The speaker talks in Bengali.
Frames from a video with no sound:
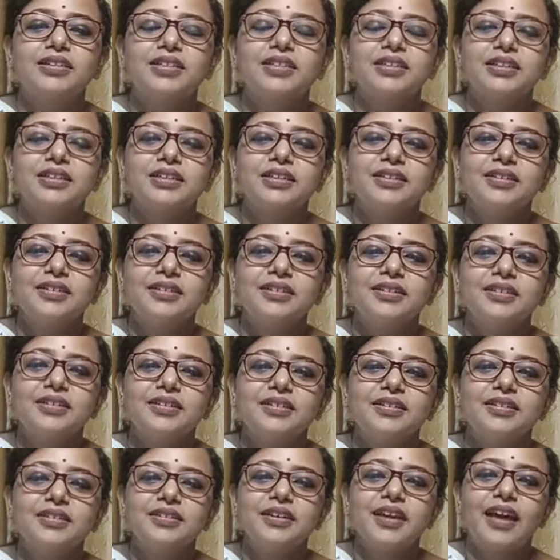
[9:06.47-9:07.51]
যে
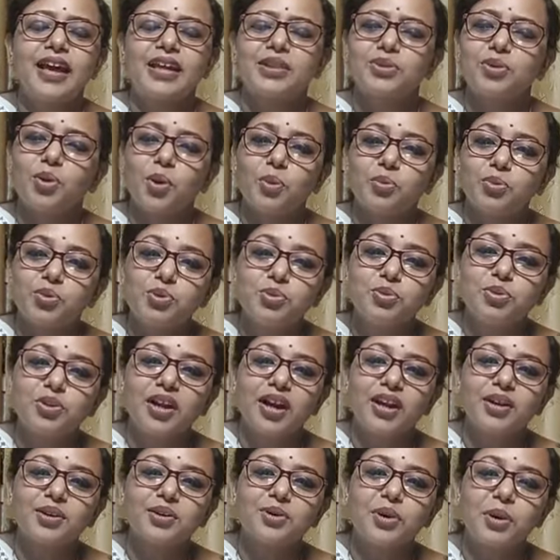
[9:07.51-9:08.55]
এত অপূর্ব
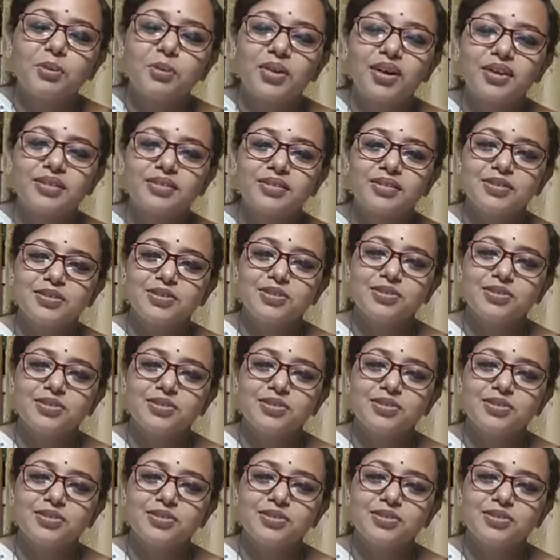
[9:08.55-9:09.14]
লাগলো আমার